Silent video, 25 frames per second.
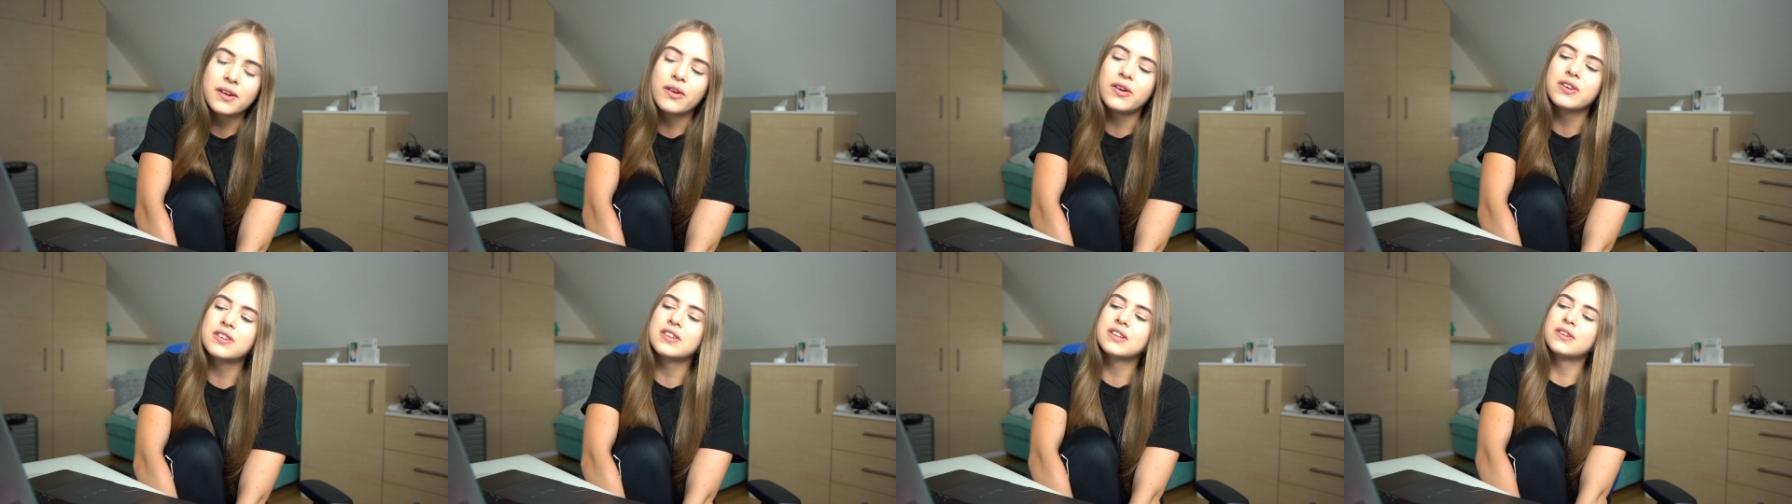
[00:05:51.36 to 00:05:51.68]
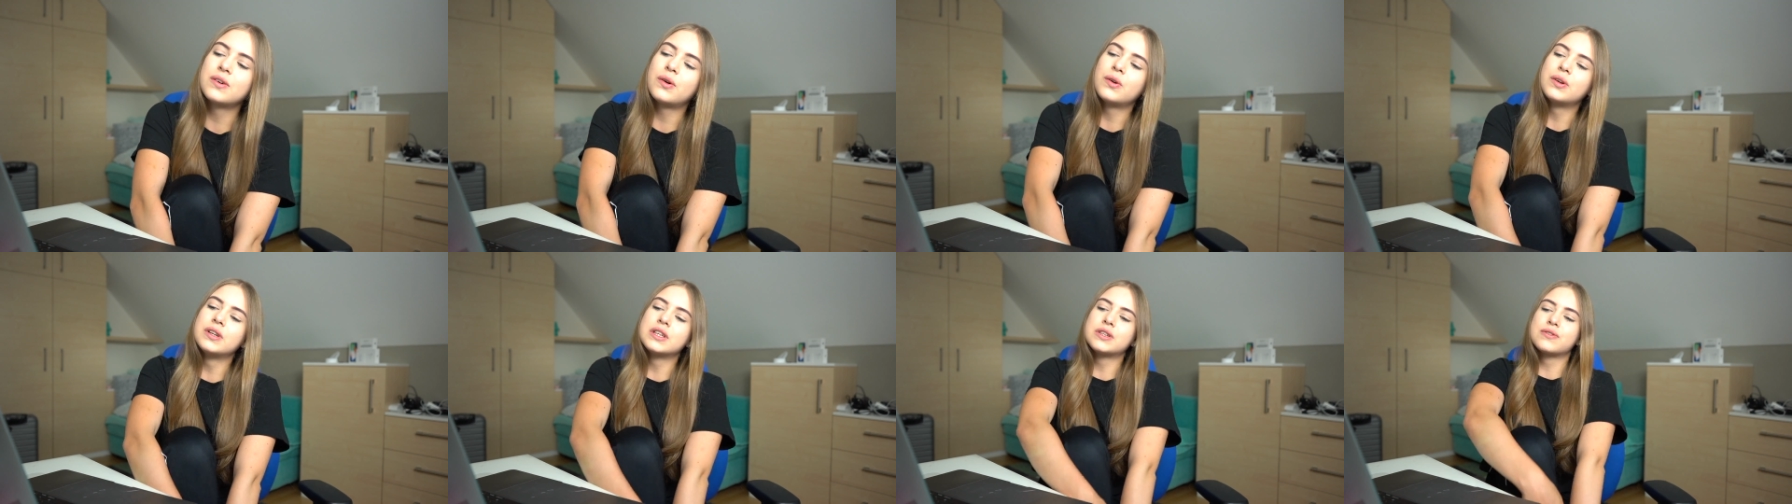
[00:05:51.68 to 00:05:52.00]

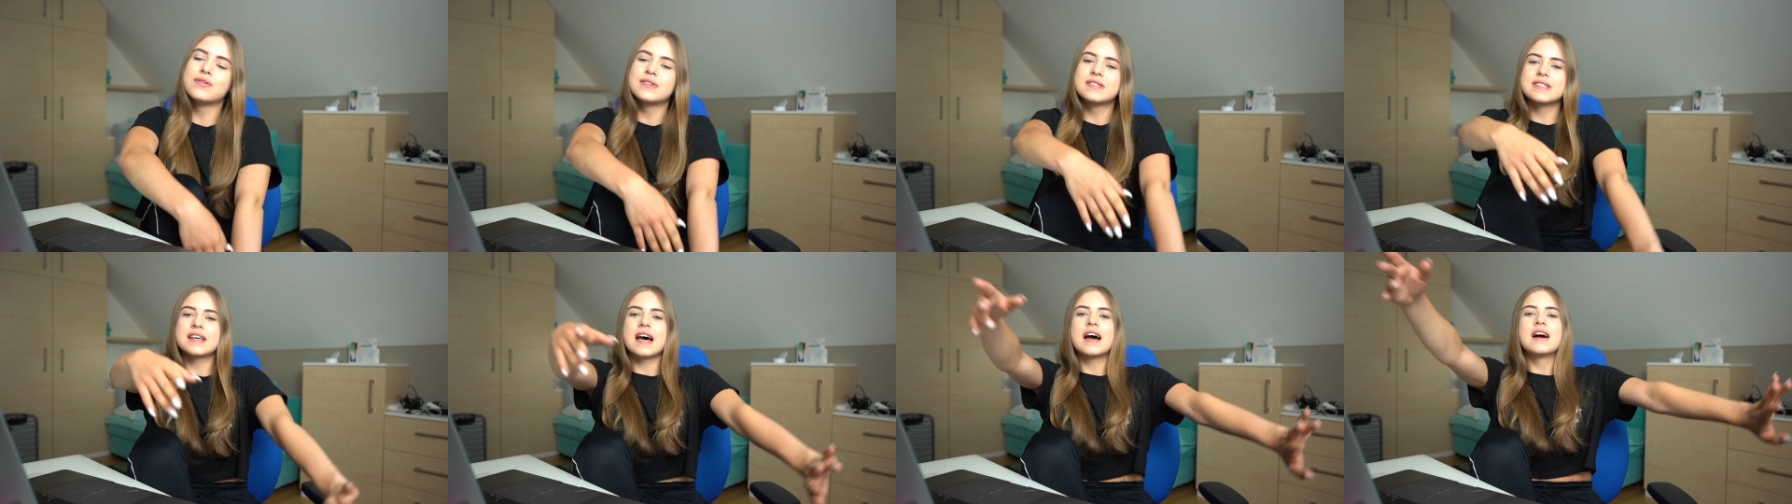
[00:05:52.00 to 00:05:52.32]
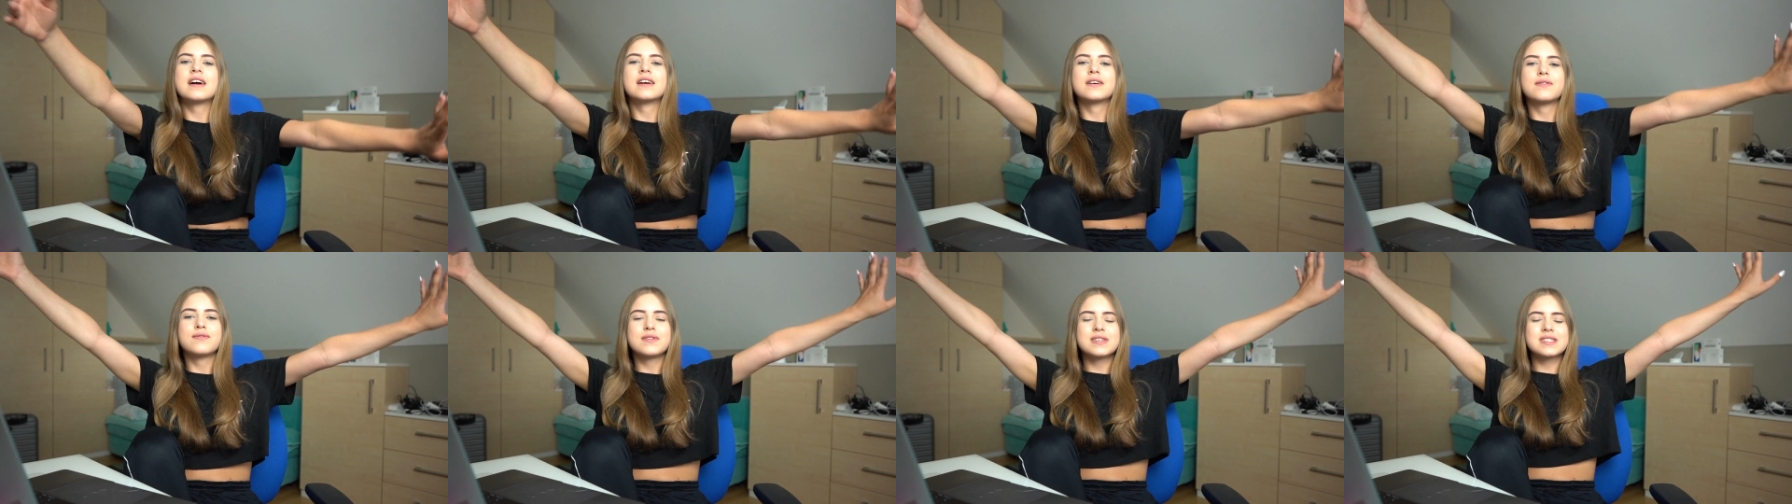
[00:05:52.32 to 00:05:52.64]
Leute. Und ich würde
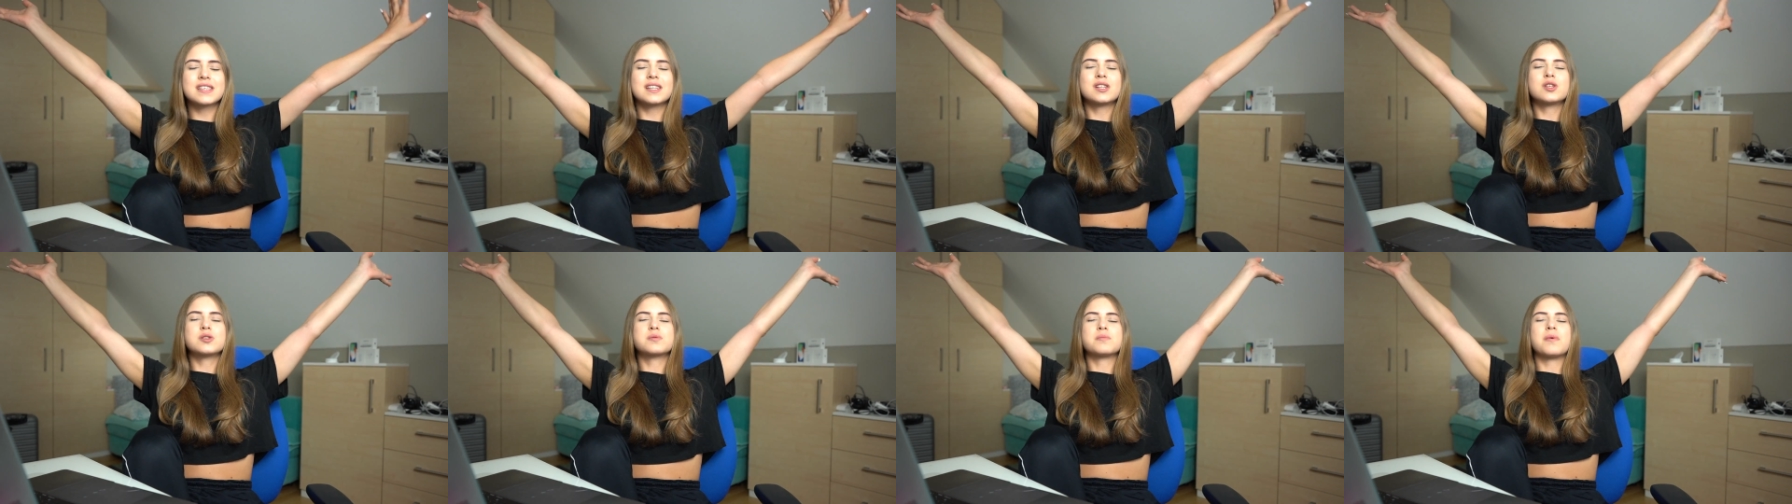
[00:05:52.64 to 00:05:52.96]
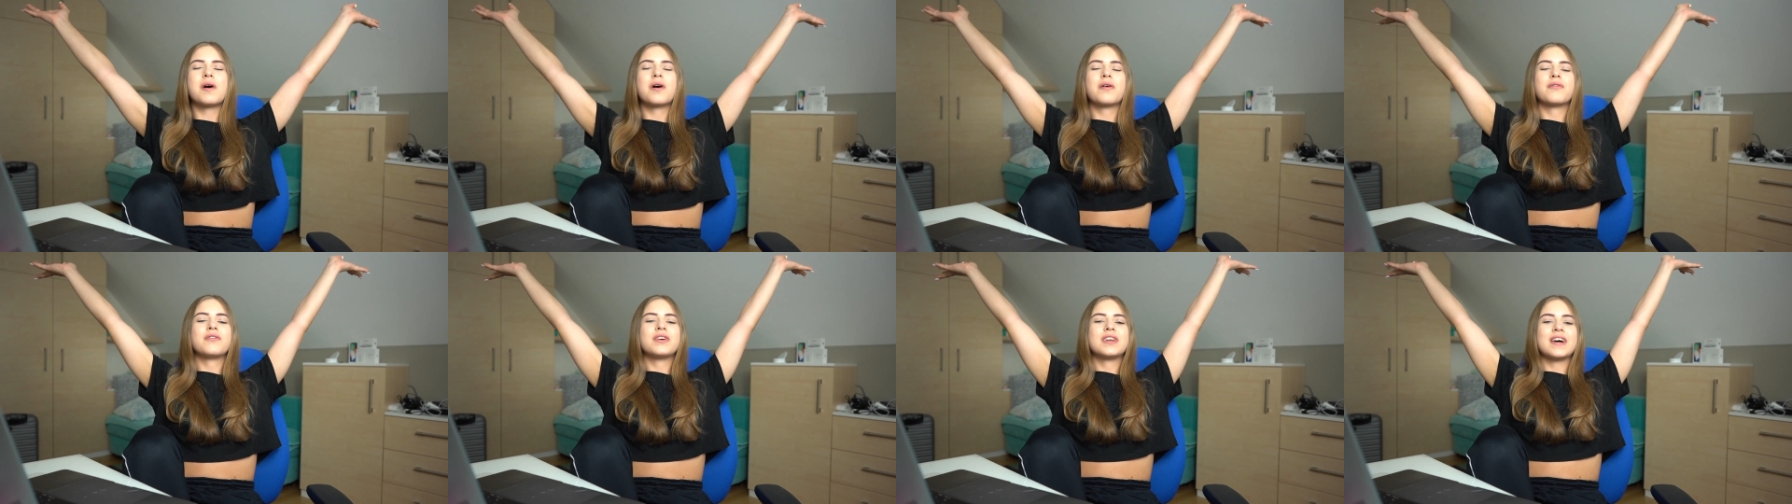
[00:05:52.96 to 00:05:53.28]
sagen, wir sehen uns
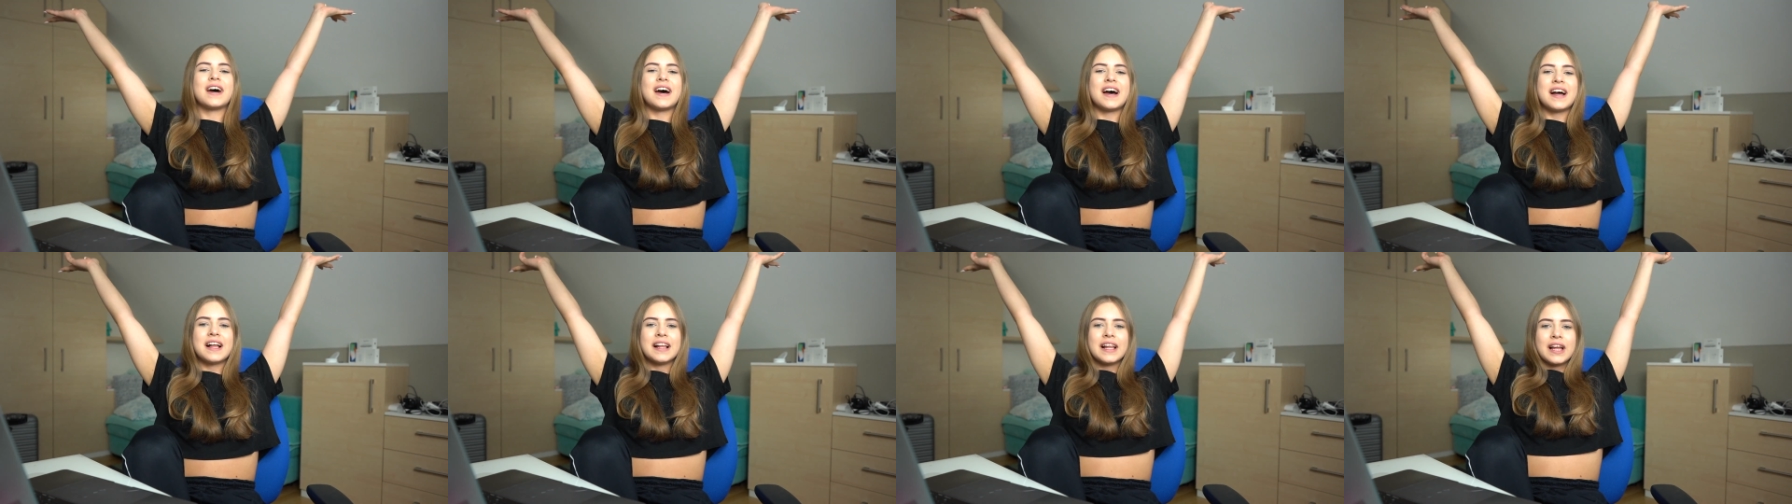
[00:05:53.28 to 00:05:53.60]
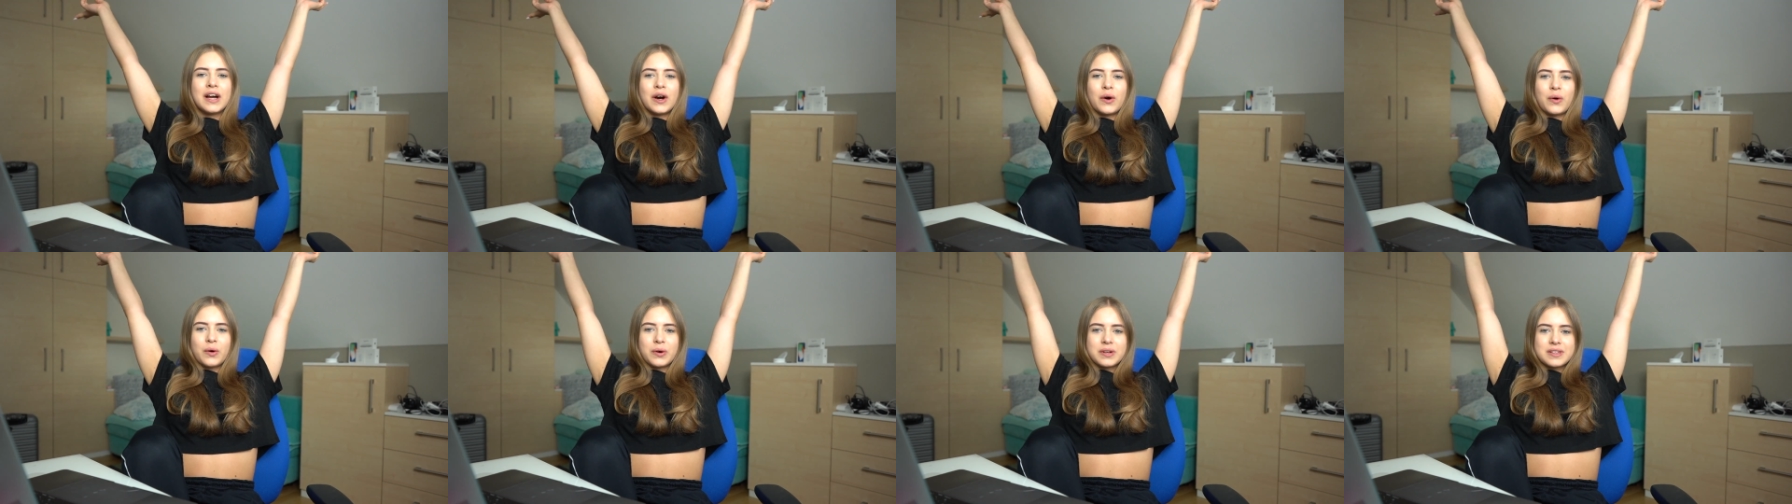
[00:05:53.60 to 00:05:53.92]
morgen wieder.
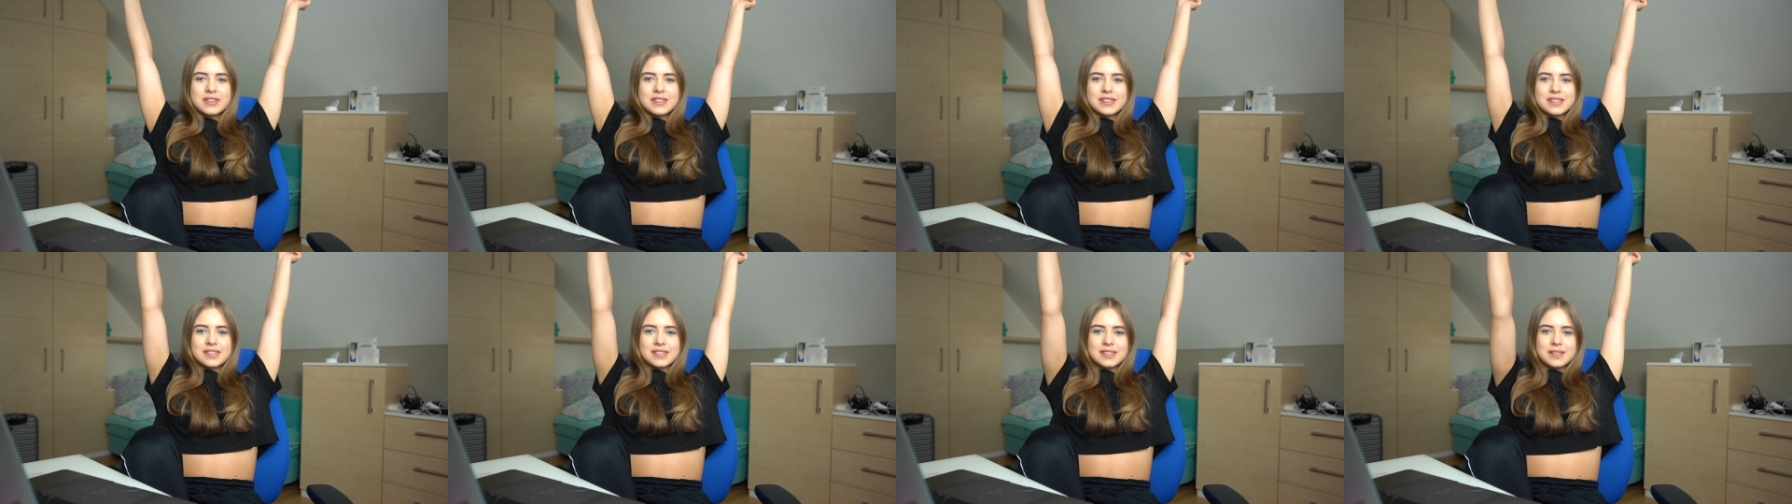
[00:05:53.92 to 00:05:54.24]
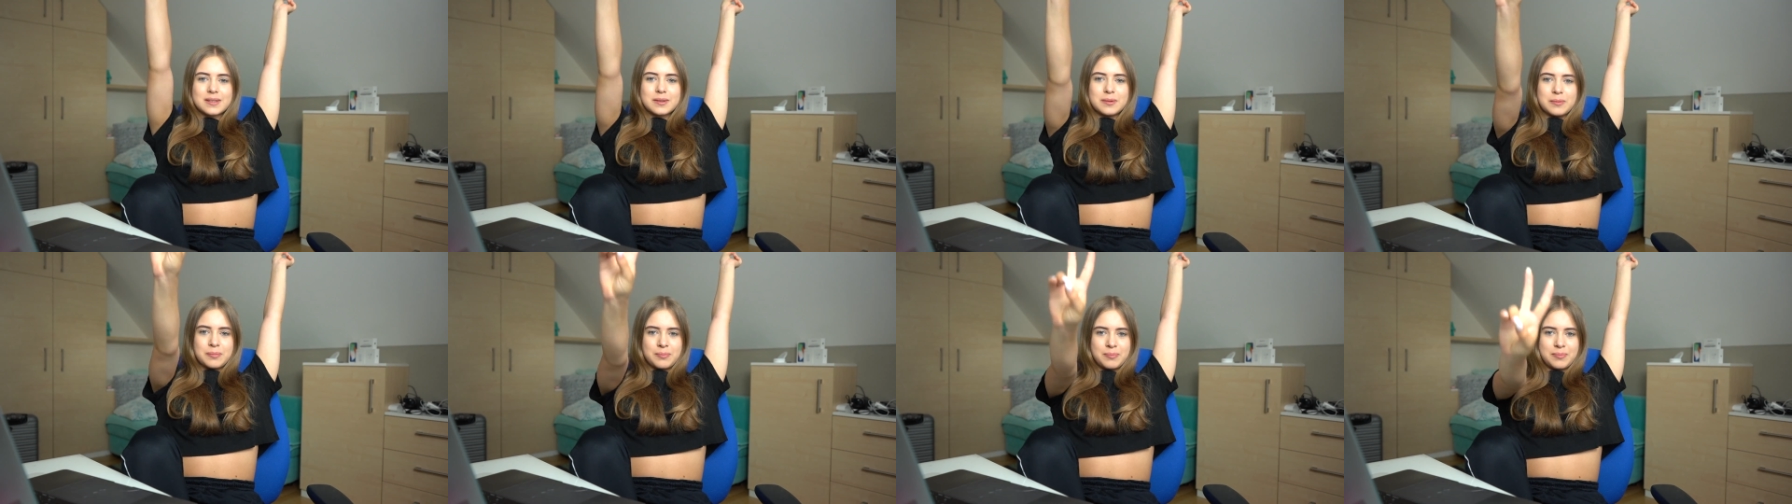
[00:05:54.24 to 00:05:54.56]
Und
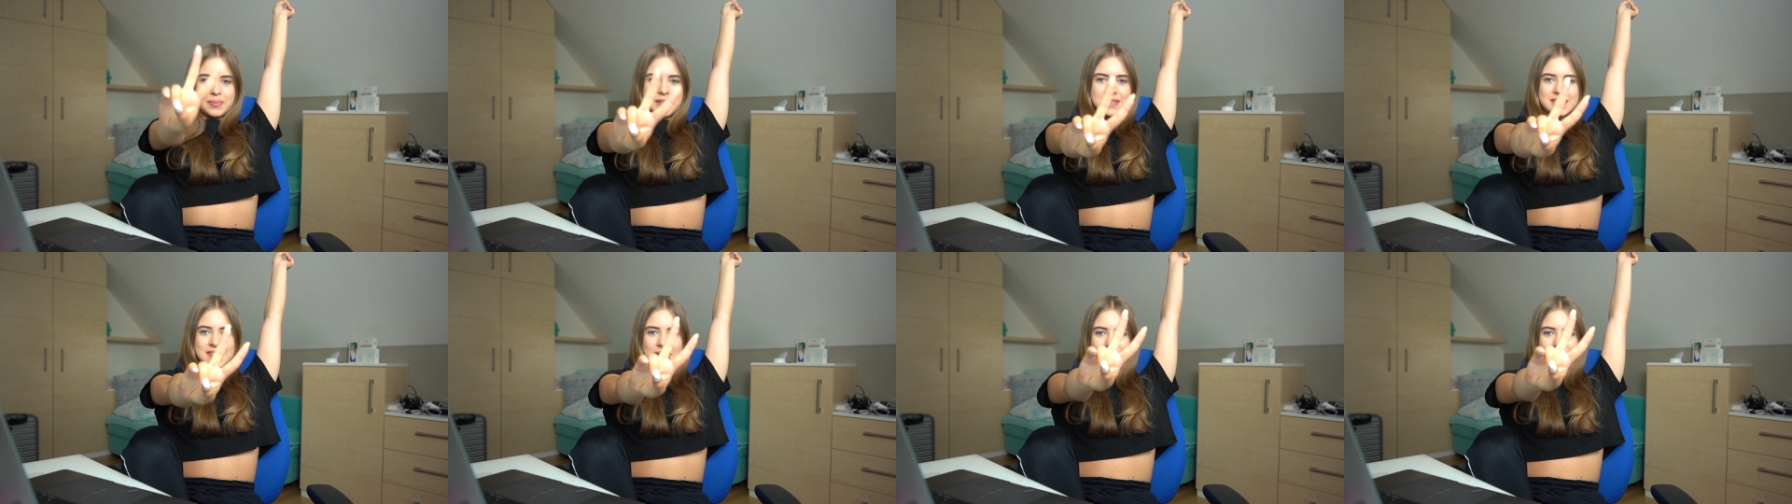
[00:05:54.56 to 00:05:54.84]
peace